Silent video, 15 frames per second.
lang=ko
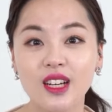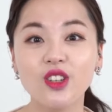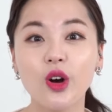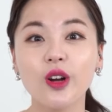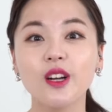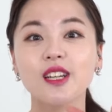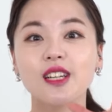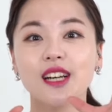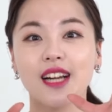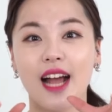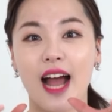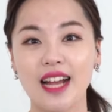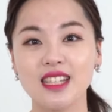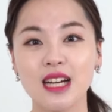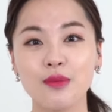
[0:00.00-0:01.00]
그거를
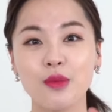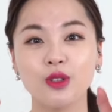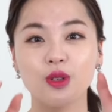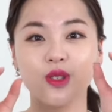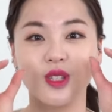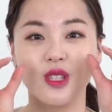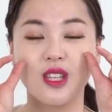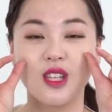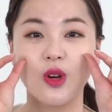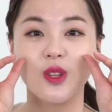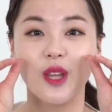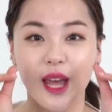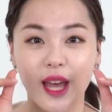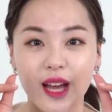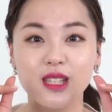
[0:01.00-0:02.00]
가장 먼저
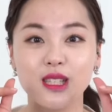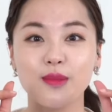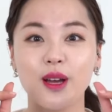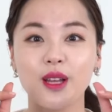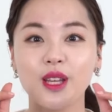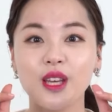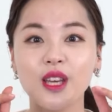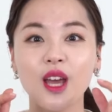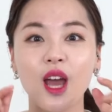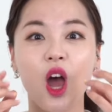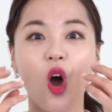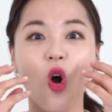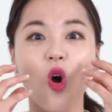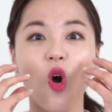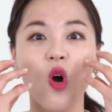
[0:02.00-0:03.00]
지켜내야지만이
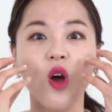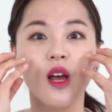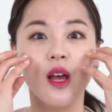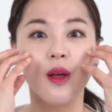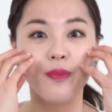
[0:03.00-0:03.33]
어,